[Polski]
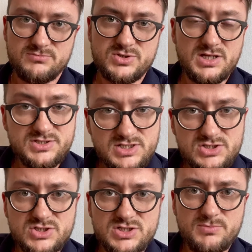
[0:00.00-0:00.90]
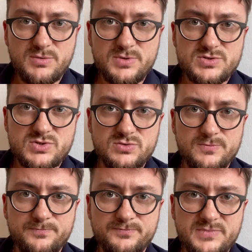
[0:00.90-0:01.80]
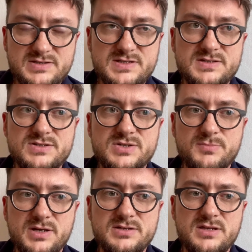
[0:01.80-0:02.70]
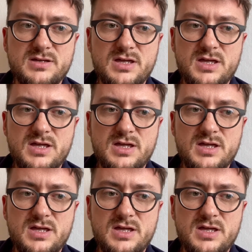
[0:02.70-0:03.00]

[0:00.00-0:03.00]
przyjęcie krzyża po prostu. Na zasadzie, panie,